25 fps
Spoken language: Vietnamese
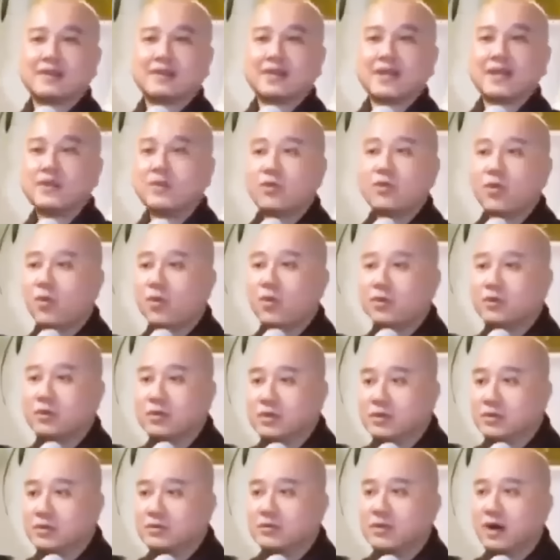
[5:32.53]
Cái
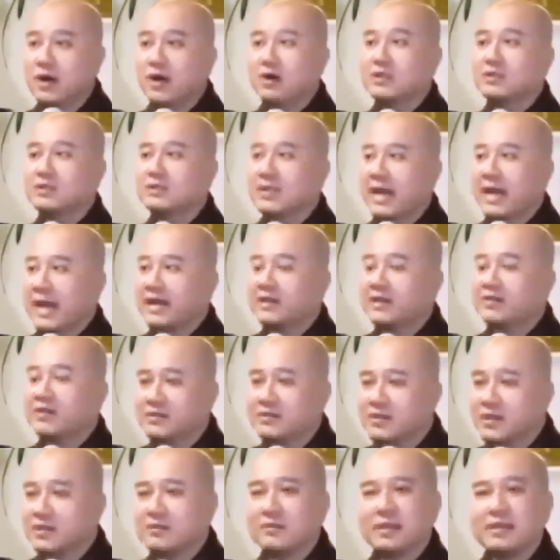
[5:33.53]
nguồn nước đó xài
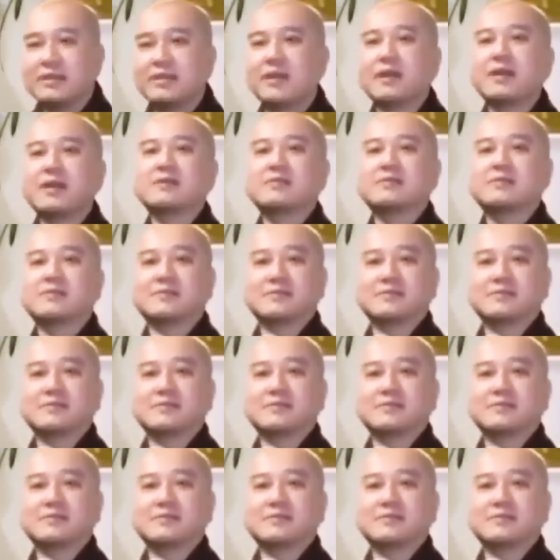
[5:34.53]
cho tới bây giờ.